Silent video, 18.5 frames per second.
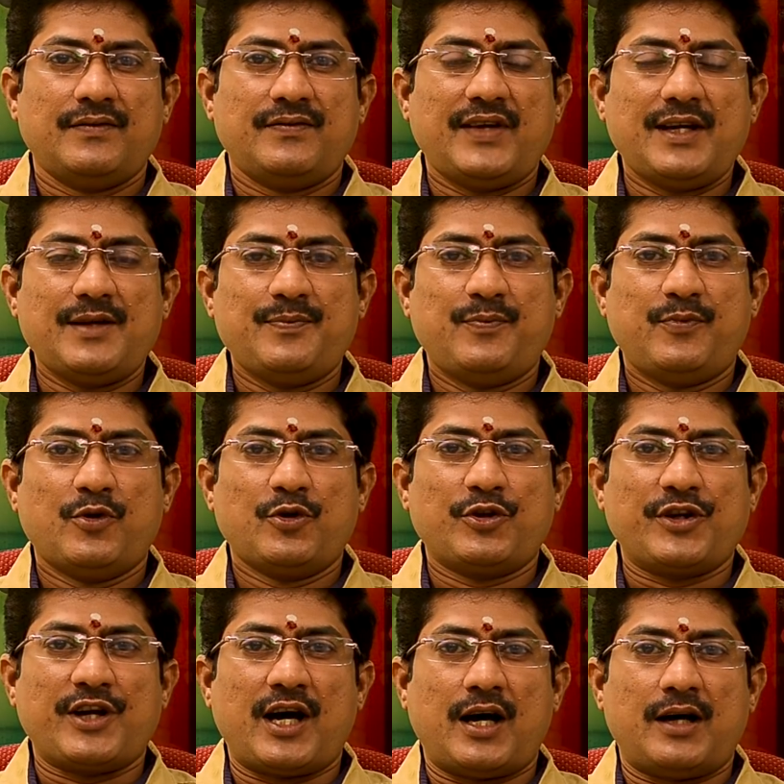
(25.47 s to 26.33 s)

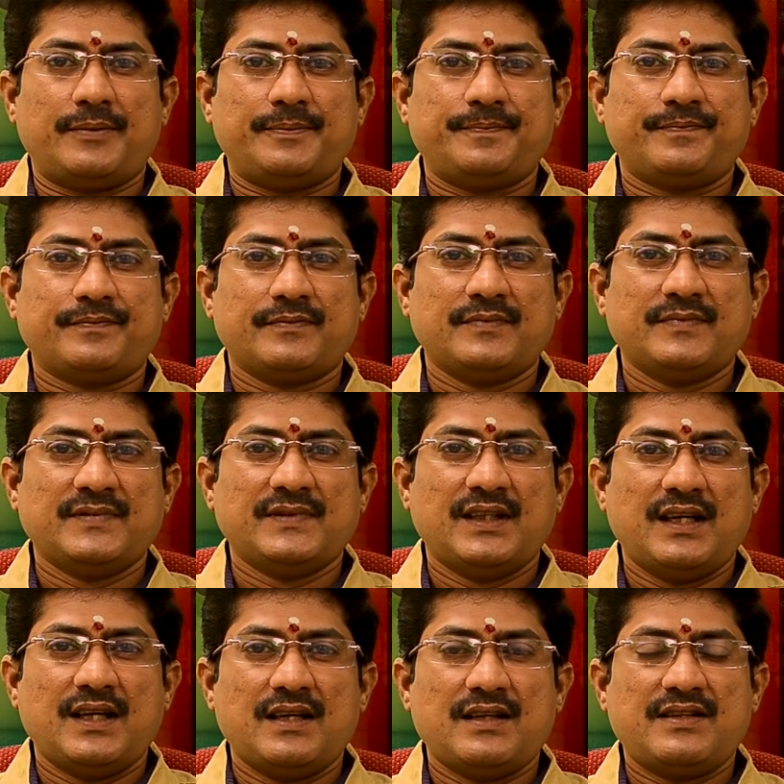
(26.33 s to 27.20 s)
தற்பொழுது நாம்
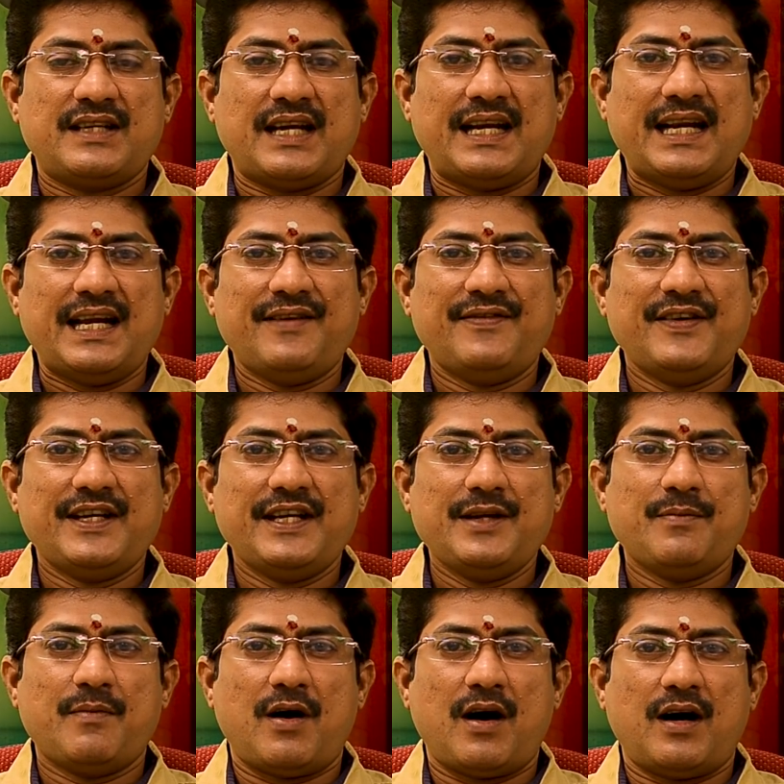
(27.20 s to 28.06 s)

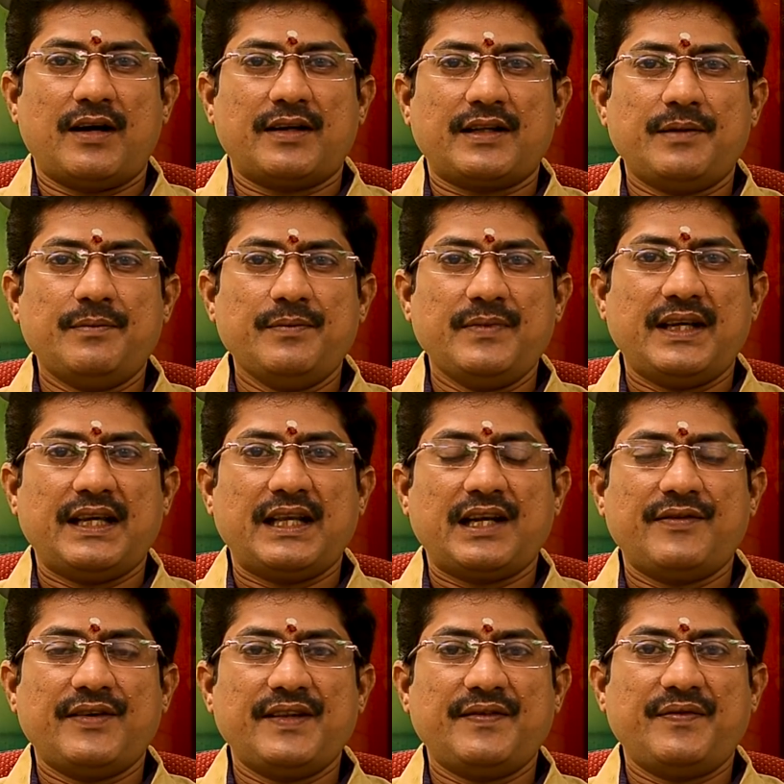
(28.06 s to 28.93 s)
ஜனவரி மாதம்
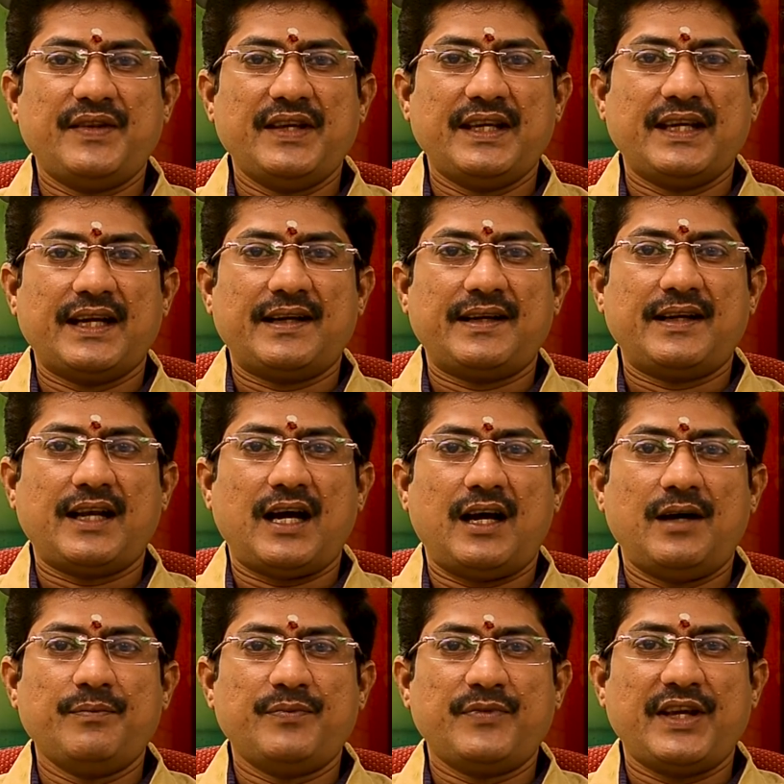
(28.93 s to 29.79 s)
இருபத்தி
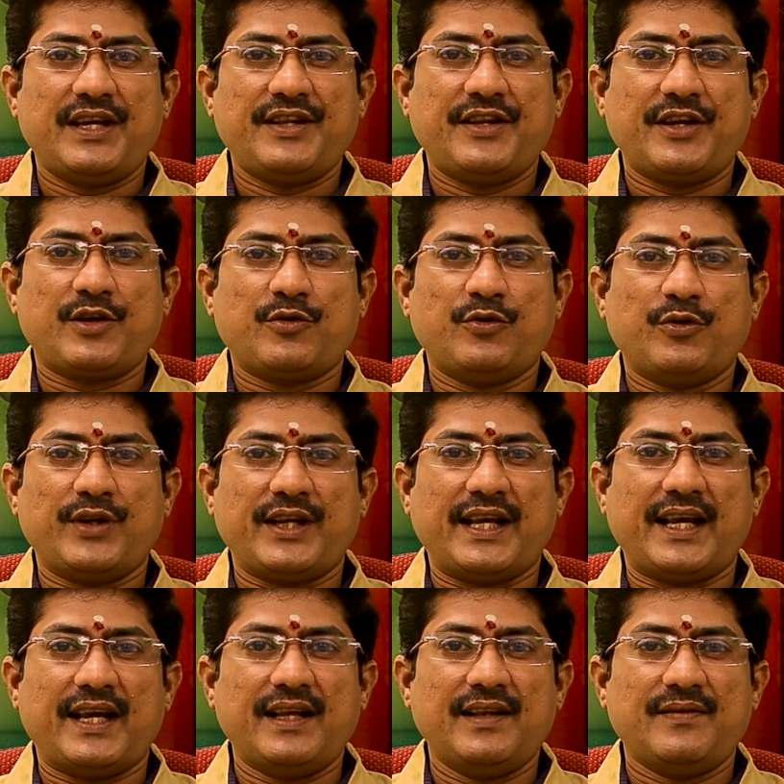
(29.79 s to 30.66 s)
எட்டாம்
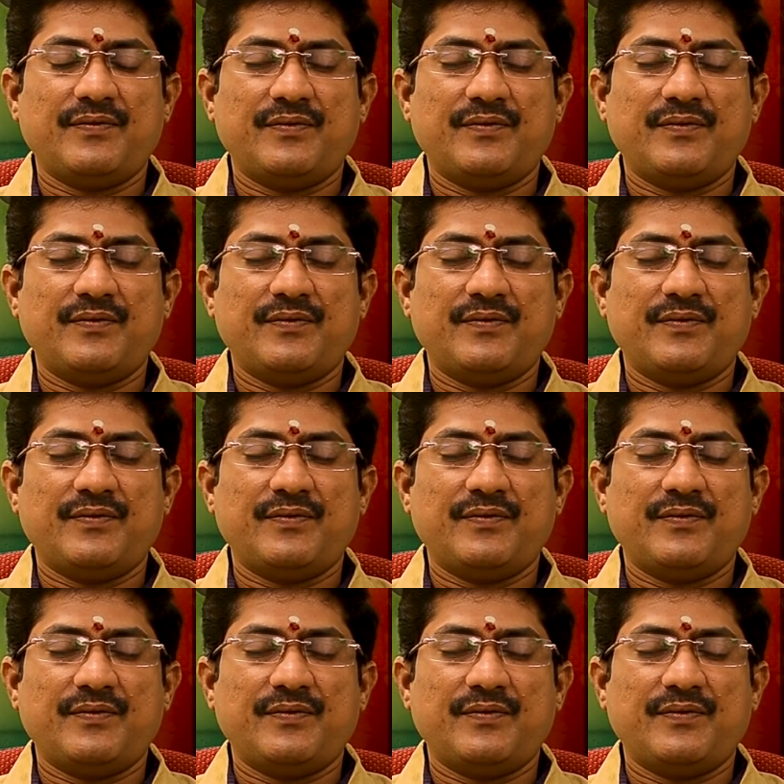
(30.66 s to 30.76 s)
தேதிக்குரிய